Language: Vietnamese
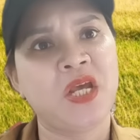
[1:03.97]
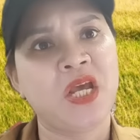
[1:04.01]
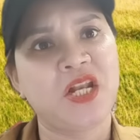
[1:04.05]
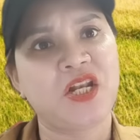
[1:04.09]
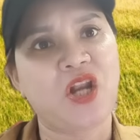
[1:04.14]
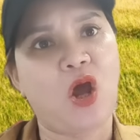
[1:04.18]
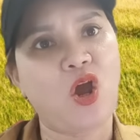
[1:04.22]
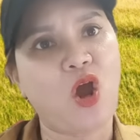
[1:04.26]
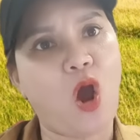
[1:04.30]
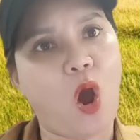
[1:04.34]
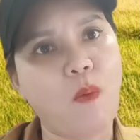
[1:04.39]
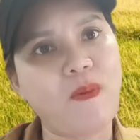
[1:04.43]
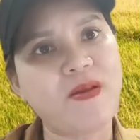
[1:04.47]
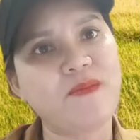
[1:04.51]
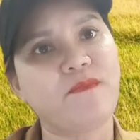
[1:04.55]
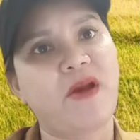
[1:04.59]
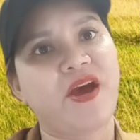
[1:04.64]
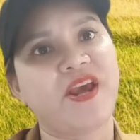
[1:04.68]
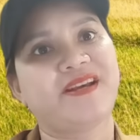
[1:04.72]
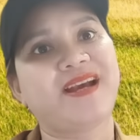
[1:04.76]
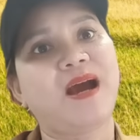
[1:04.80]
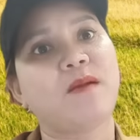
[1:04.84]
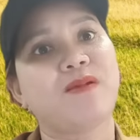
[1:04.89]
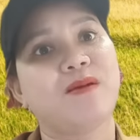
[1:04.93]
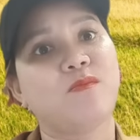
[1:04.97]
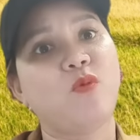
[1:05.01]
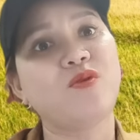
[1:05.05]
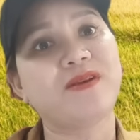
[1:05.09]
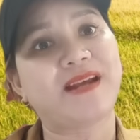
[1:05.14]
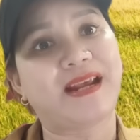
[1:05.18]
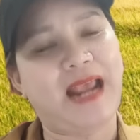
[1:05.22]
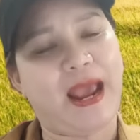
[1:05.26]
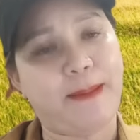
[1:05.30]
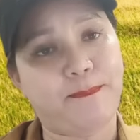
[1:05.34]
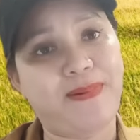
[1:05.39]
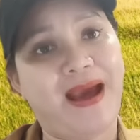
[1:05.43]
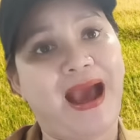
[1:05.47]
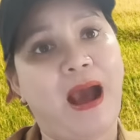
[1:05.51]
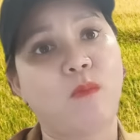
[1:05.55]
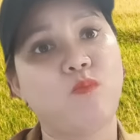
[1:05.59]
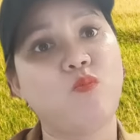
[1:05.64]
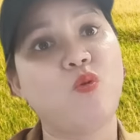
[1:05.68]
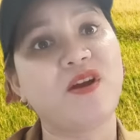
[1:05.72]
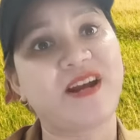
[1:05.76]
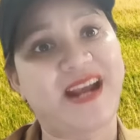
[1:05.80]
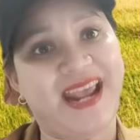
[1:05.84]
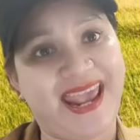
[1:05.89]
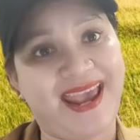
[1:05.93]
nội ổ bánh mì không là muốn ngập họng
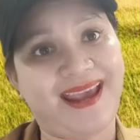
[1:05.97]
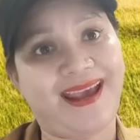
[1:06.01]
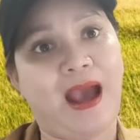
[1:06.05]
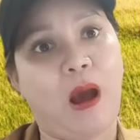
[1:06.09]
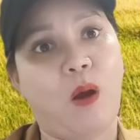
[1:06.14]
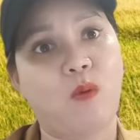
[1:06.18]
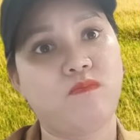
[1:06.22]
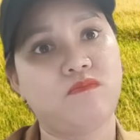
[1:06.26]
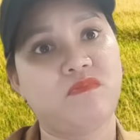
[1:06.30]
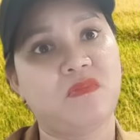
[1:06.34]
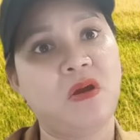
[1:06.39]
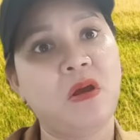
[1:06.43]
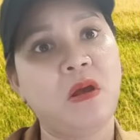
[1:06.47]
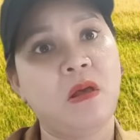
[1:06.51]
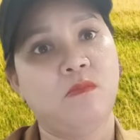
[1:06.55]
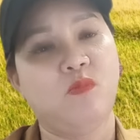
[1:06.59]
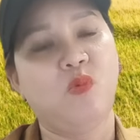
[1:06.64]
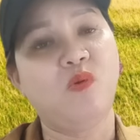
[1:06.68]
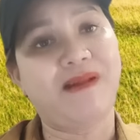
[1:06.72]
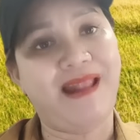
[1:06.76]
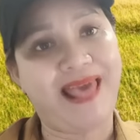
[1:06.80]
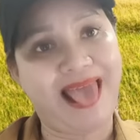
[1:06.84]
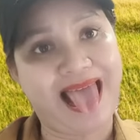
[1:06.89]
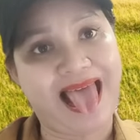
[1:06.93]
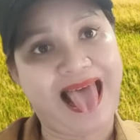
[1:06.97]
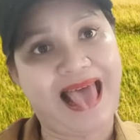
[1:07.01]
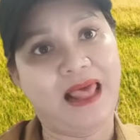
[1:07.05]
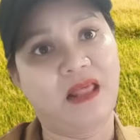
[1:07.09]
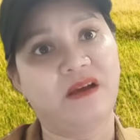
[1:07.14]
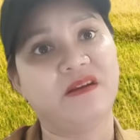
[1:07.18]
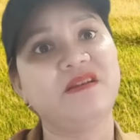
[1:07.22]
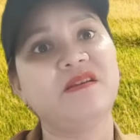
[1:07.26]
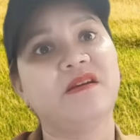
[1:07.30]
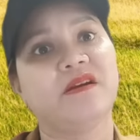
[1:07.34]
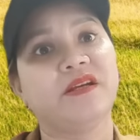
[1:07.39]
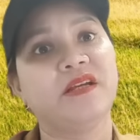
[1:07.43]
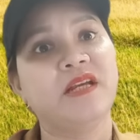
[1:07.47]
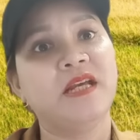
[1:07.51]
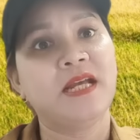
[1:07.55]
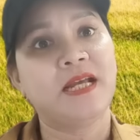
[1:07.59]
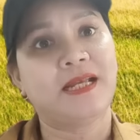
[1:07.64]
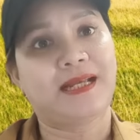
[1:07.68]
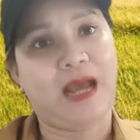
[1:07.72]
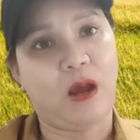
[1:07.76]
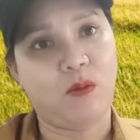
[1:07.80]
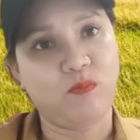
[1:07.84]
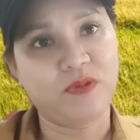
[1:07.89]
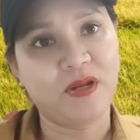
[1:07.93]
muốn nghẹt họng muốn le lưỡi rồi
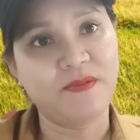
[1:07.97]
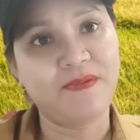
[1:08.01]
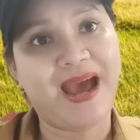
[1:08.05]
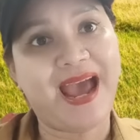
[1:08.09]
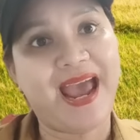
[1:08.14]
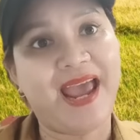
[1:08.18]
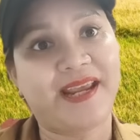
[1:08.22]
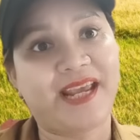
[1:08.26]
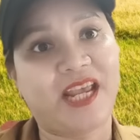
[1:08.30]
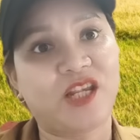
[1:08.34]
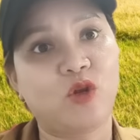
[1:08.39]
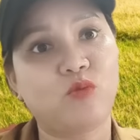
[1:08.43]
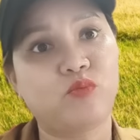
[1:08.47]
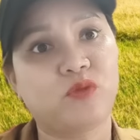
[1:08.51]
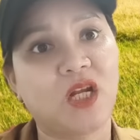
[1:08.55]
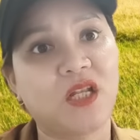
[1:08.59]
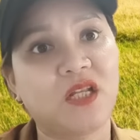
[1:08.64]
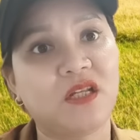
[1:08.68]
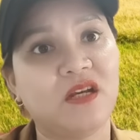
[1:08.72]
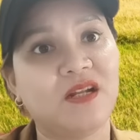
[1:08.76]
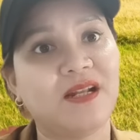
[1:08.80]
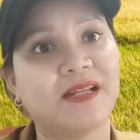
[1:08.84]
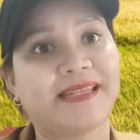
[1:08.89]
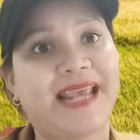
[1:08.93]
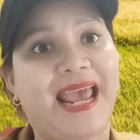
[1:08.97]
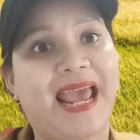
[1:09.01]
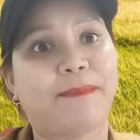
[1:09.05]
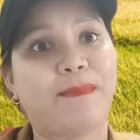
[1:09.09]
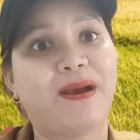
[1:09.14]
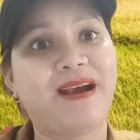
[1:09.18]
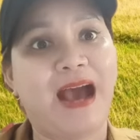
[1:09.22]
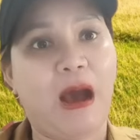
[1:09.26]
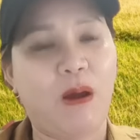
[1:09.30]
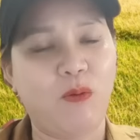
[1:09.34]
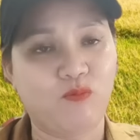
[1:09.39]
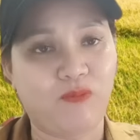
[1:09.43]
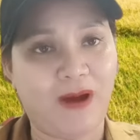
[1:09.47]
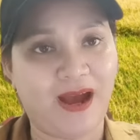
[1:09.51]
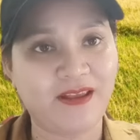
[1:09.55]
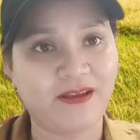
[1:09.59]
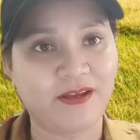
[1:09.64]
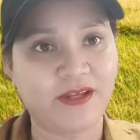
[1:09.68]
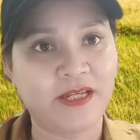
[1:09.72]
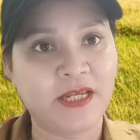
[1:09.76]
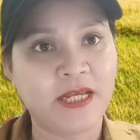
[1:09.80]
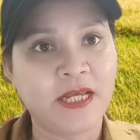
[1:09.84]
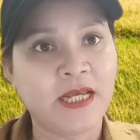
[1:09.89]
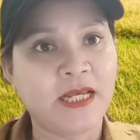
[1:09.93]
cộng thêm hai cây xúc xích nữa là chàng bắn họng phải
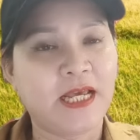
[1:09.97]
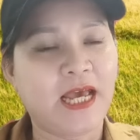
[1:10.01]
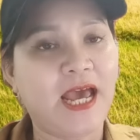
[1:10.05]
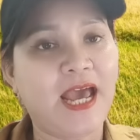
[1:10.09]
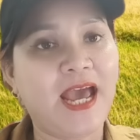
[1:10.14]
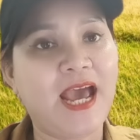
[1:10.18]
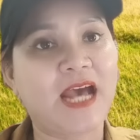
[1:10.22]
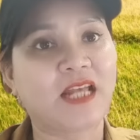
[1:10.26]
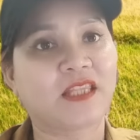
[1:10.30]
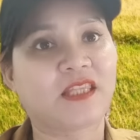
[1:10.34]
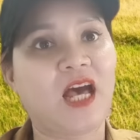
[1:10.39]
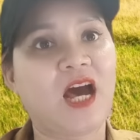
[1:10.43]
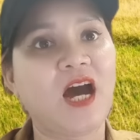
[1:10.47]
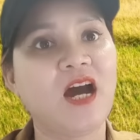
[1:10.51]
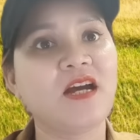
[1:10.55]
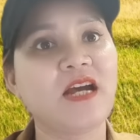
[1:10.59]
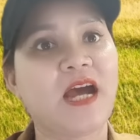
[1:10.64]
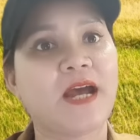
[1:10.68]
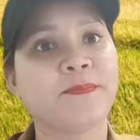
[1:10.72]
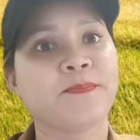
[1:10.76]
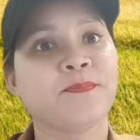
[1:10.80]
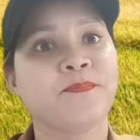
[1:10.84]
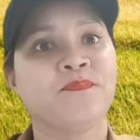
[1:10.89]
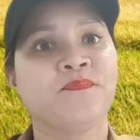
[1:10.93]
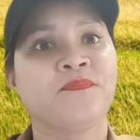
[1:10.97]
rồi à tới hả